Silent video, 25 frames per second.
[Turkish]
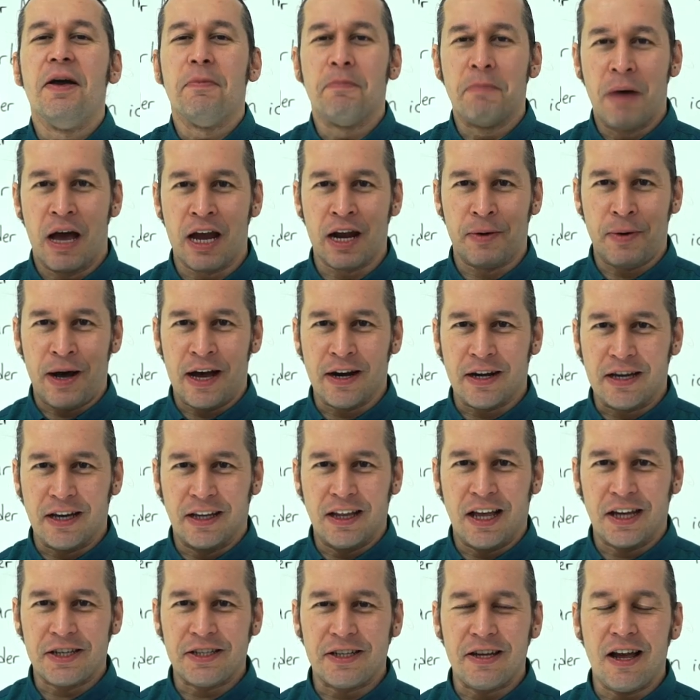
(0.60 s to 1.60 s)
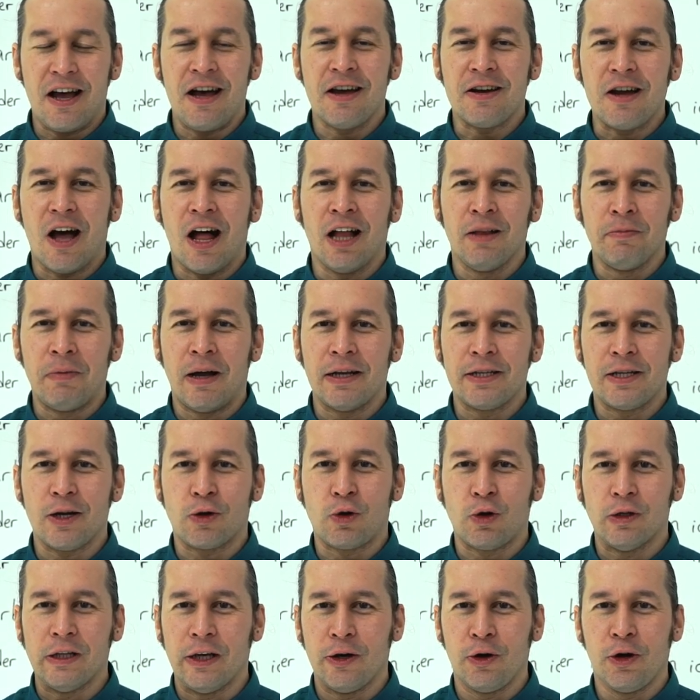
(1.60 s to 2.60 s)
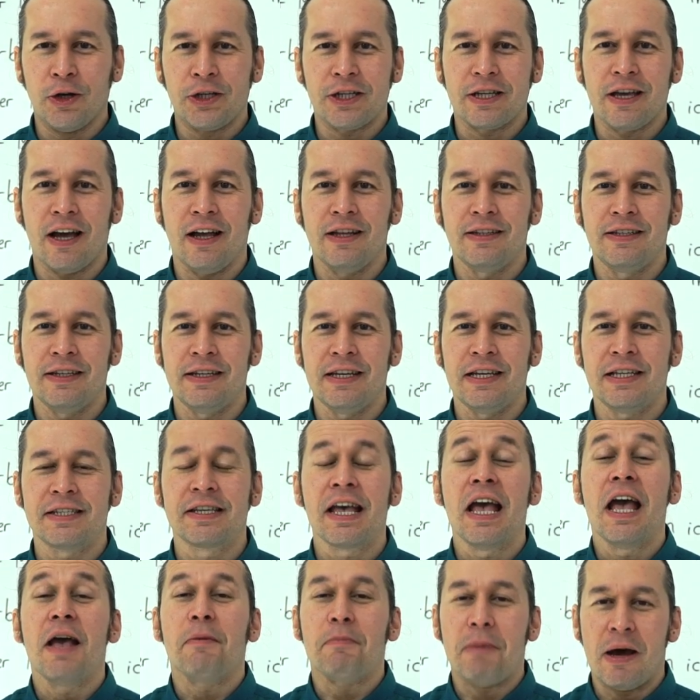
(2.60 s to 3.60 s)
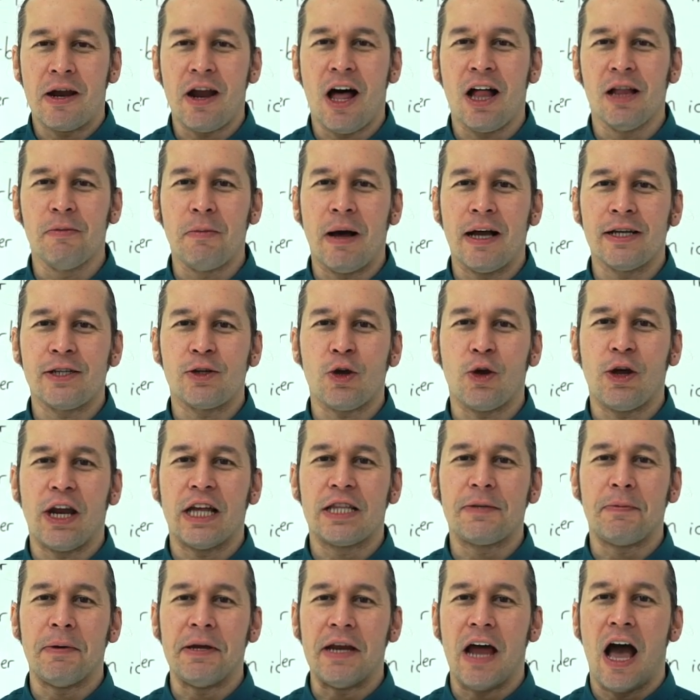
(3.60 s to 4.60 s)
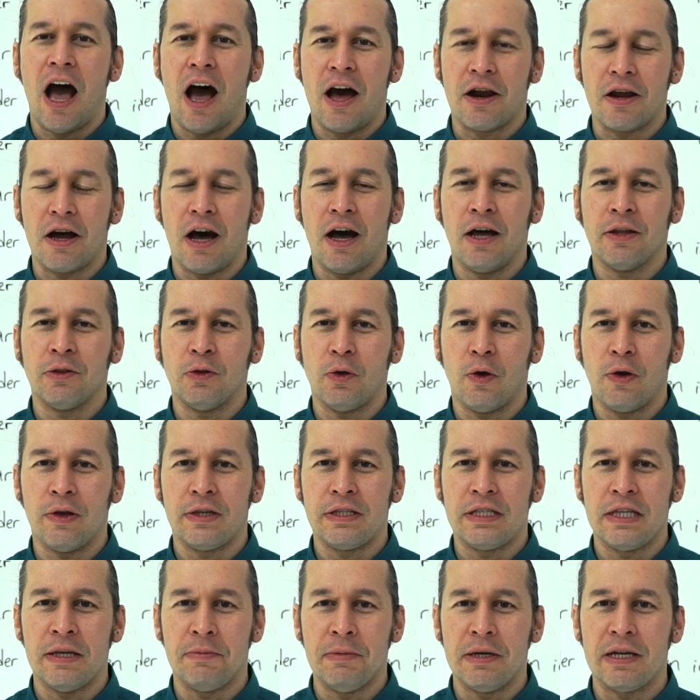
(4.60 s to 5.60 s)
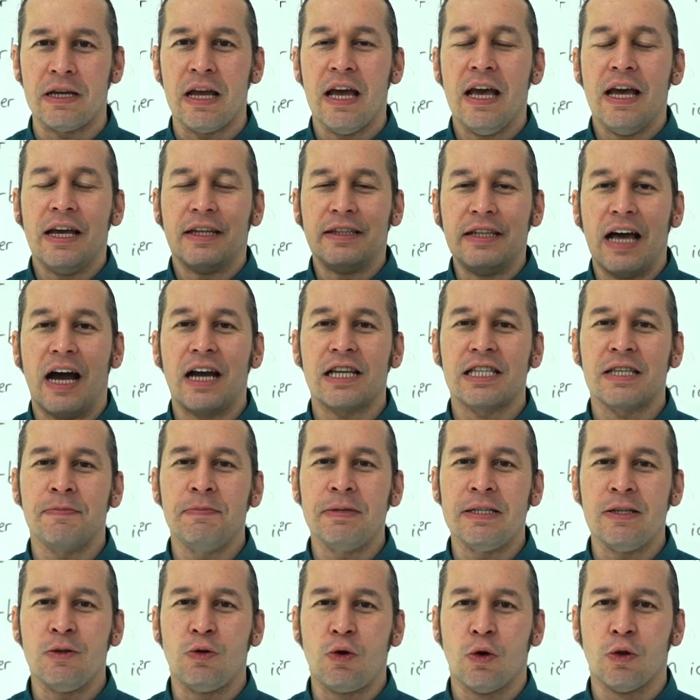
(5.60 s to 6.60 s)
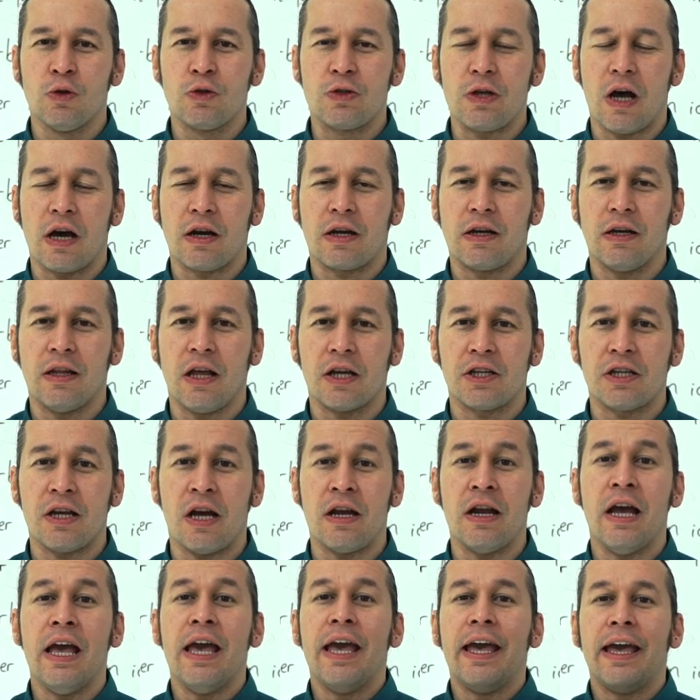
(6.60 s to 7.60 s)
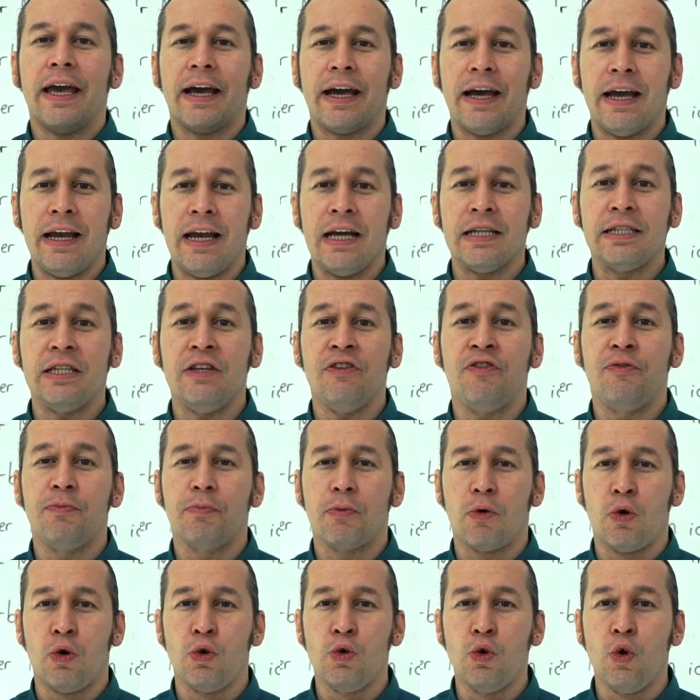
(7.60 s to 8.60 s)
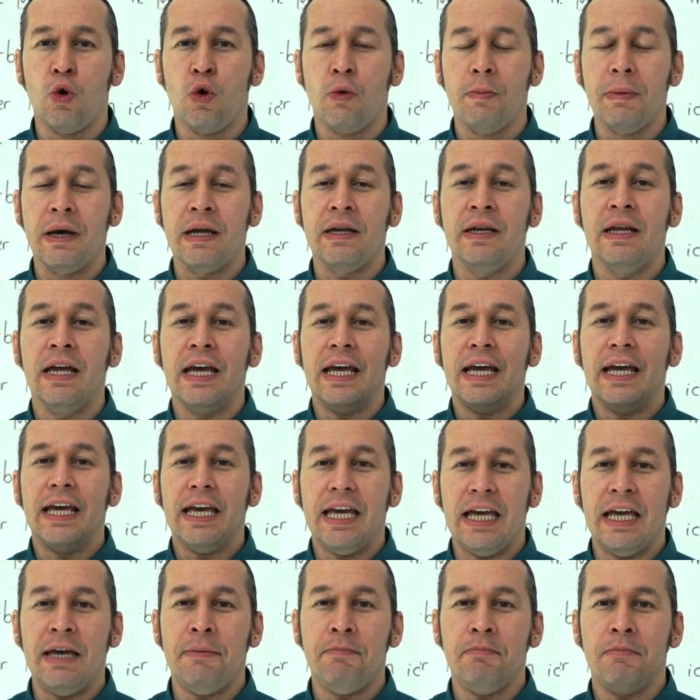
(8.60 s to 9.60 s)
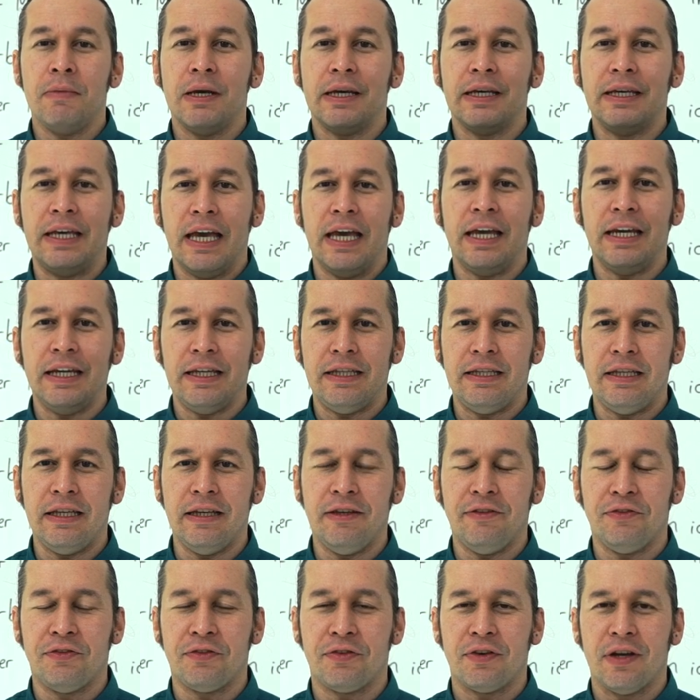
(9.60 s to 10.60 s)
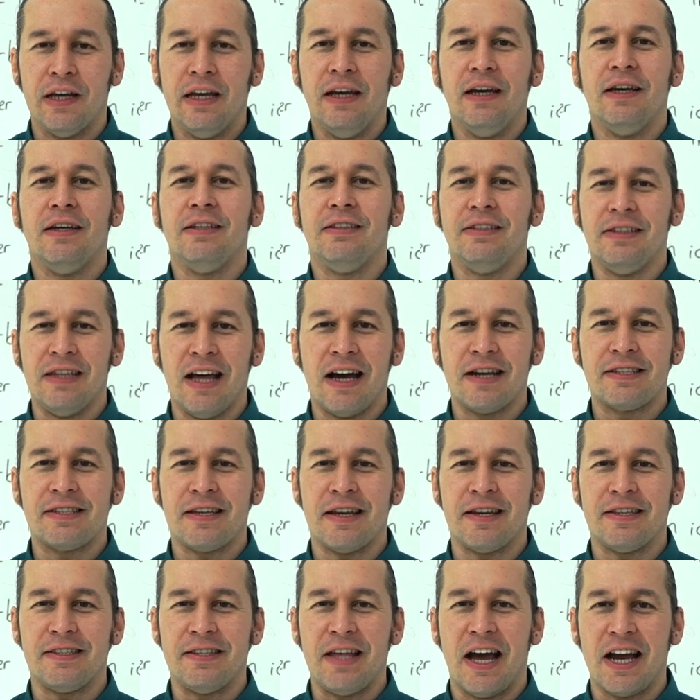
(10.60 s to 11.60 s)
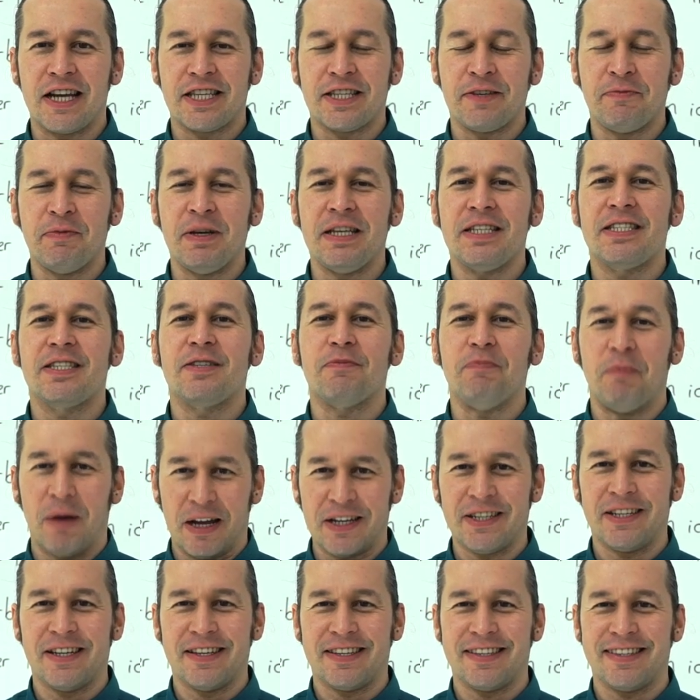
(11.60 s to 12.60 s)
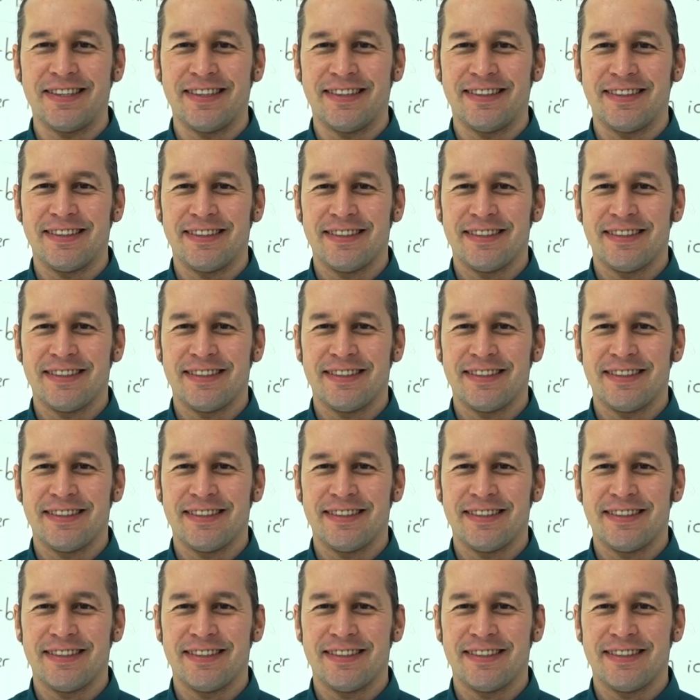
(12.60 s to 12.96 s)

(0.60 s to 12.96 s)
Merhaba arkadaşlar, Almanca Kolay'a hoş geldiniz. Ben Almanca öğretmeni Erhan Özdemir. Dersimizin konusu arkadaşlar relatif pronomen im genitiv. Dilerseniz dersimiz başlasın.